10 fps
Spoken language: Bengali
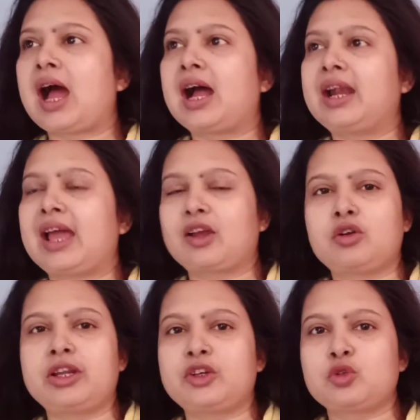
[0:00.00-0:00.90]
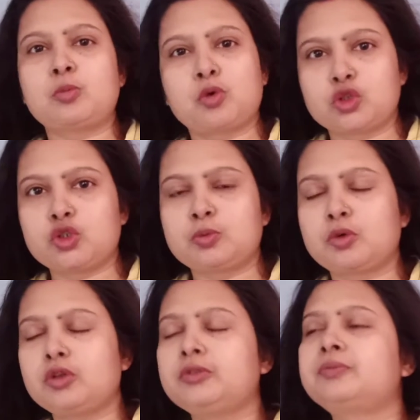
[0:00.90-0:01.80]
আর এখন একটু
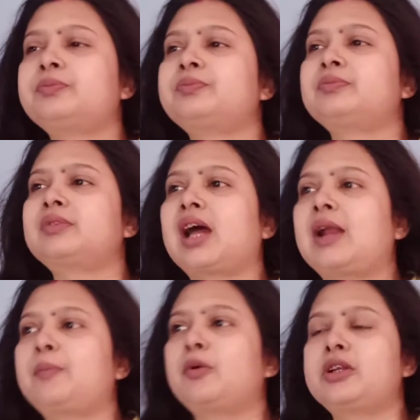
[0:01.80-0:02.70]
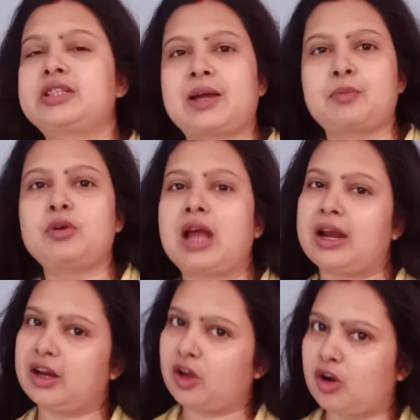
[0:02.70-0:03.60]
বসবো তারপরে যাব
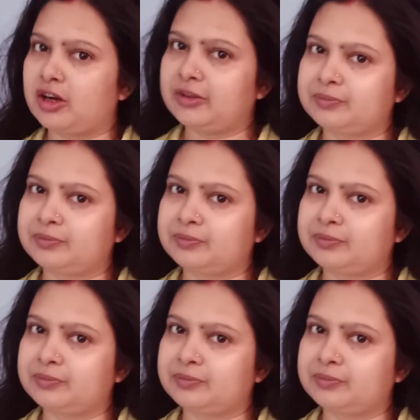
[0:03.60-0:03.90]
করে